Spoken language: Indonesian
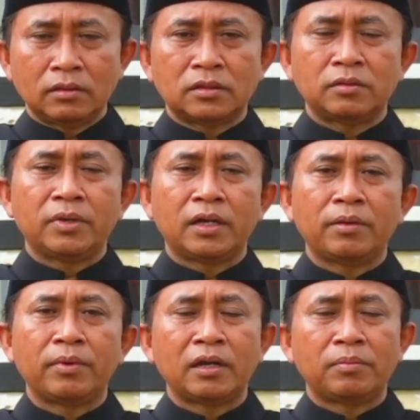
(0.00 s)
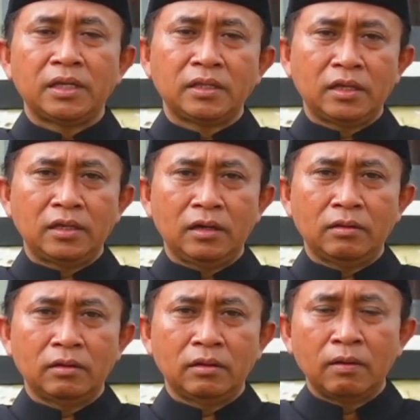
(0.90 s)
sebagaimana perintahnya
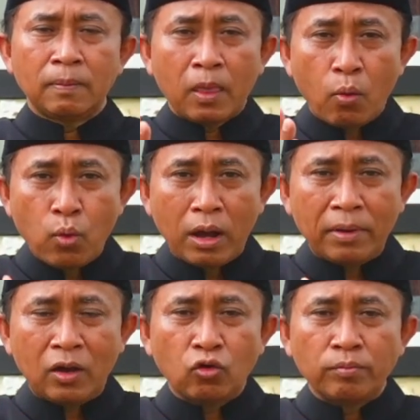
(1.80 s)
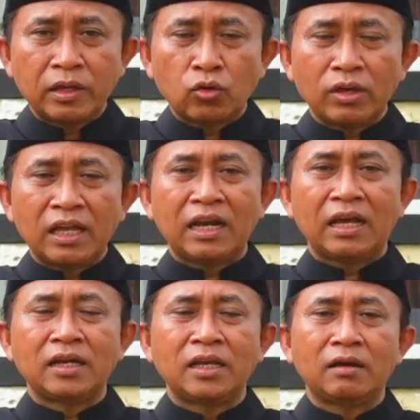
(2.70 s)
Allah wa ma umiru
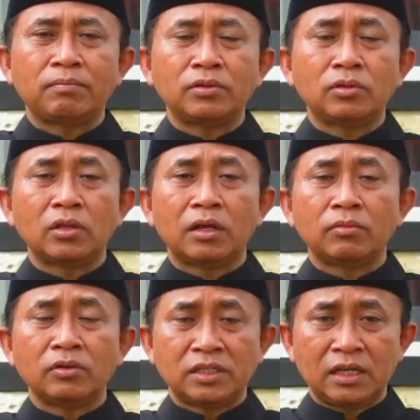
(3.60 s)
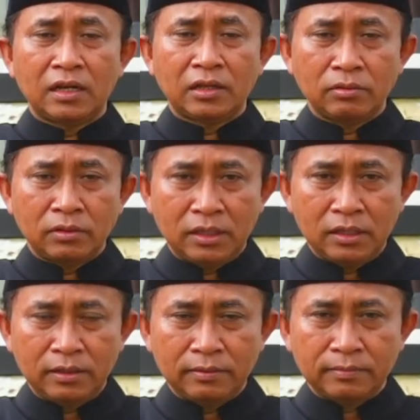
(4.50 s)
illa liya'budullah mukhlishina
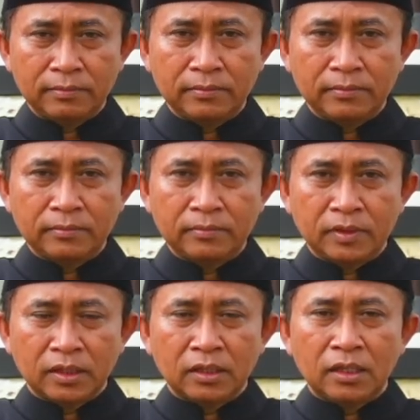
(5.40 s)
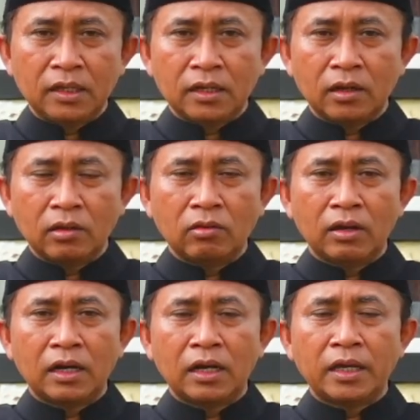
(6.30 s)
yautin inna
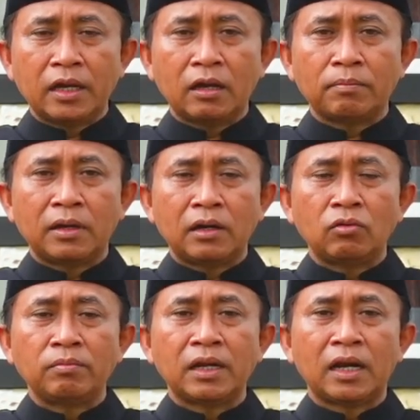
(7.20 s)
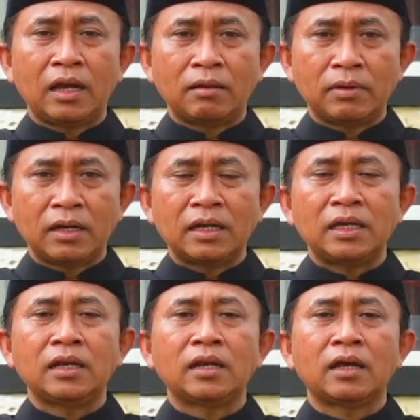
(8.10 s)
allaha la yaqbalu minal amal
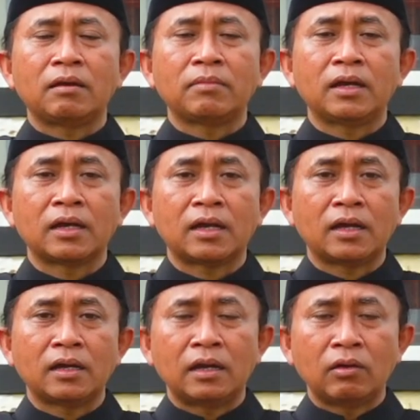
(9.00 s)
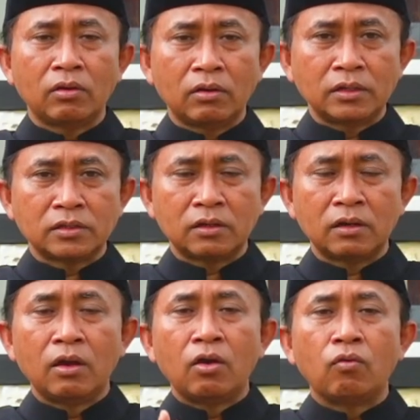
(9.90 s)
illa ma kana lahu kholison
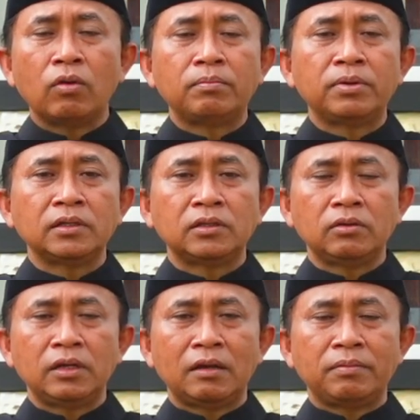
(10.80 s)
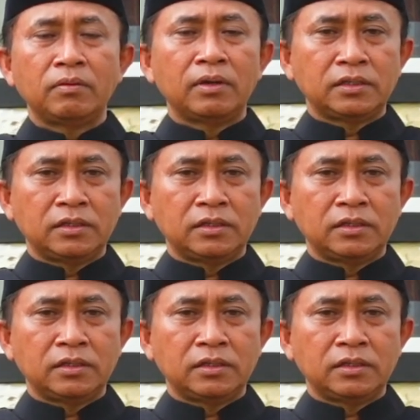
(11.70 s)
wa ya bi